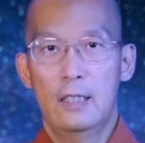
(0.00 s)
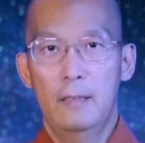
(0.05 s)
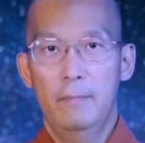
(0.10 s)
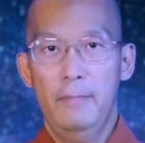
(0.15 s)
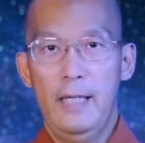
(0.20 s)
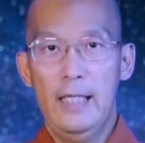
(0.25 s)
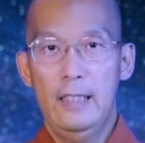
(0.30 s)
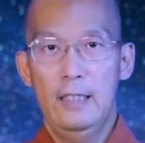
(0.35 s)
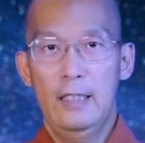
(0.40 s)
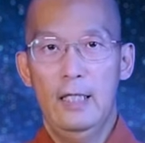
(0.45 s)

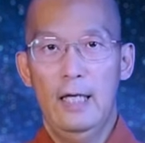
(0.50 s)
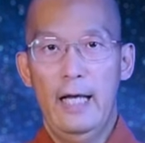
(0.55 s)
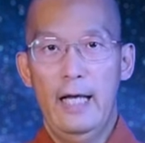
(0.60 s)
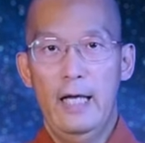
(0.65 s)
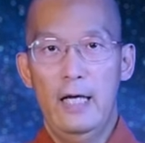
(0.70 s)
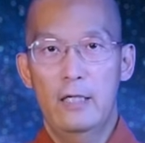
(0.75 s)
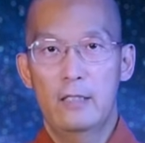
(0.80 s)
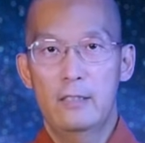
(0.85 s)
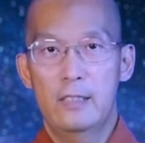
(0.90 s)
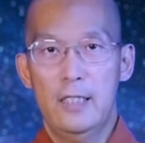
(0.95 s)
盼你
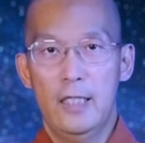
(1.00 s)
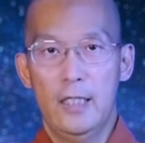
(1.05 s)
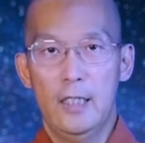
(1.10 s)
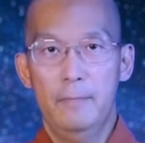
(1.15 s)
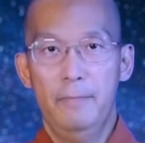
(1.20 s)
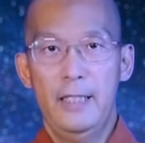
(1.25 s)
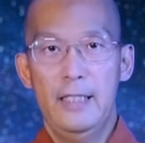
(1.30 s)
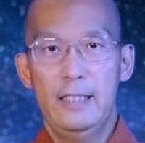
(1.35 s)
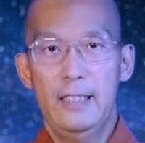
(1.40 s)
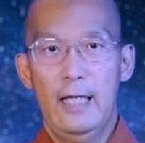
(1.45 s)
来啊，整
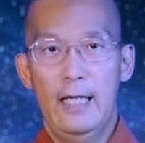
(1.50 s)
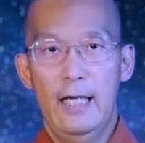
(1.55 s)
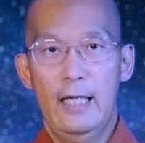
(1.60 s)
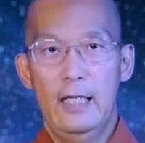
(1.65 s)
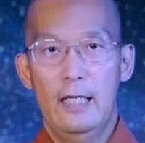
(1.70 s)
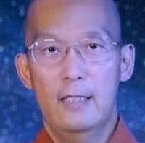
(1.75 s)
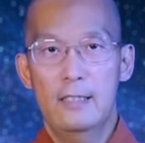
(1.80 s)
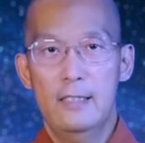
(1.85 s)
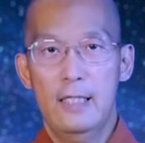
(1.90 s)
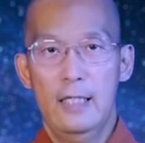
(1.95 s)
个背下来，
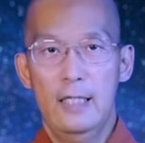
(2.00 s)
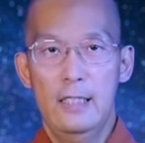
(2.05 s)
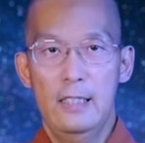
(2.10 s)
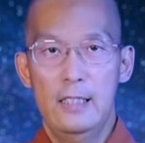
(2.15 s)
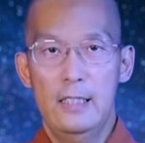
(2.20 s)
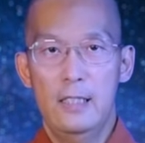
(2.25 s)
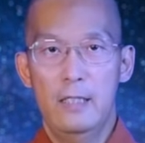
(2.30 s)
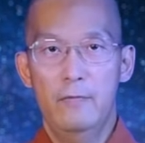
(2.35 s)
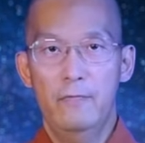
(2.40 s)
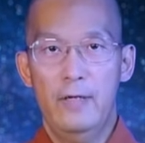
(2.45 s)
然后在一
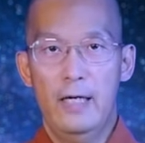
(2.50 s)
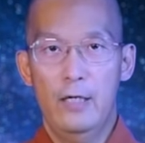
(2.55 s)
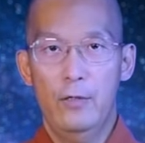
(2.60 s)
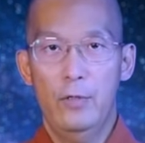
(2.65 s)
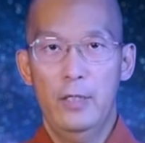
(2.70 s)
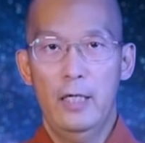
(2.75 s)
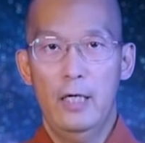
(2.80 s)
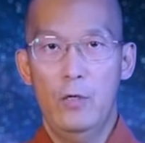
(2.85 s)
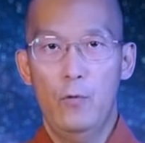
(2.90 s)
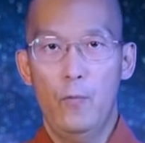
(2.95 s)
生法
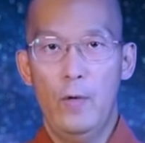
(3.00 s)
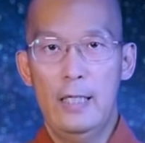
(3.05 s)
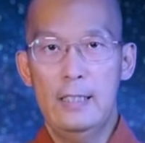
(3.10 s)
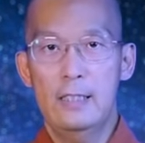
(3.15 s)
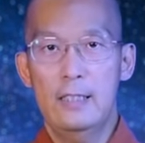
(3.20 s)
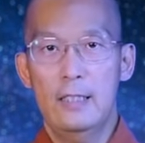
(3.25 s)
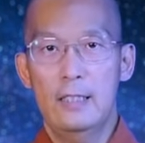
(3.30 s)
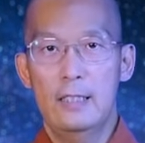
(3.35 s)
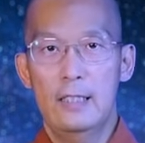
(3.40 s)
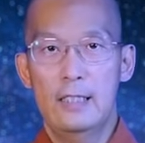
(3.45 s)
会啊，
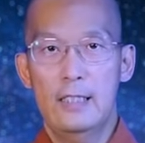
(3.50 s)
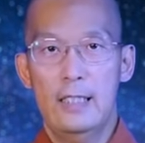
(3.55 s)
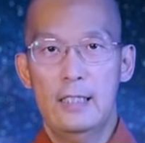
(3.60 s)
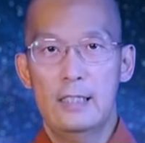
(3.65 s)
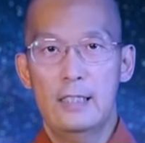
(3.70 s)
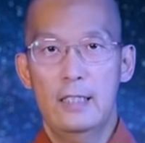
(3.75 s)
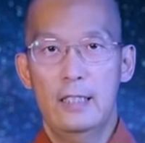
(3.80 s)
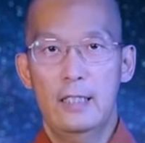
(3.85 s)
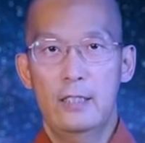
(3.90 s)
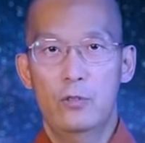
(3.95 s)
完整的这样
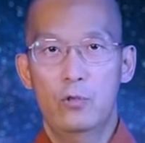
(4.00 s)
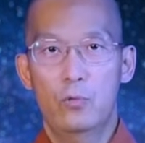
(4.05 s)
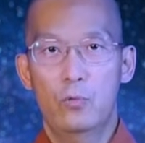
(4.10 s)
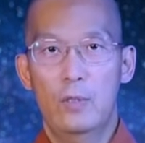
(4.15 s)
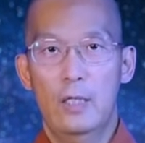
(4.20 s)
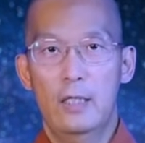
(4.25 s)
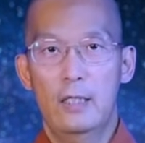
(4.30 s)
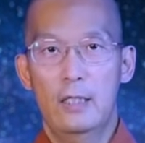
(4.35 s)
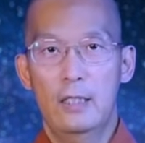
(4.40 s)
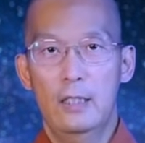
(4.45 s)
子演出
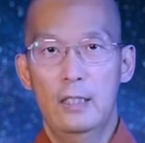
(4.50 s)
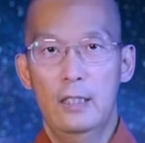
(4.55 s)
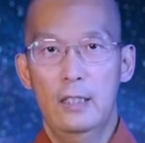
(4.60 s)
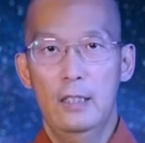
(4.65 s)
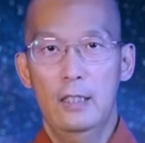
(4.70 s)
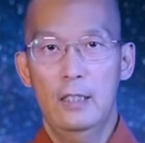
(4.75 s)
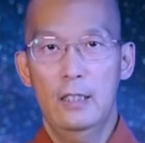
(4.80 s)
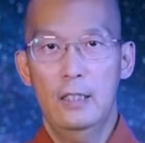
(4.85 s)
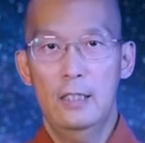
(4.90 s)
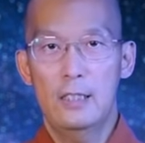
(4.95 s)
啊，
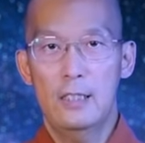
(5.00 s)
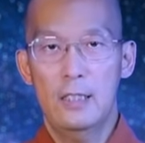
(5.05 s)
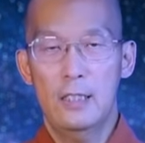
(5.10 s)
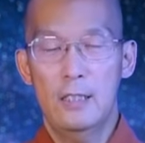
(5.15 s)
赢得了这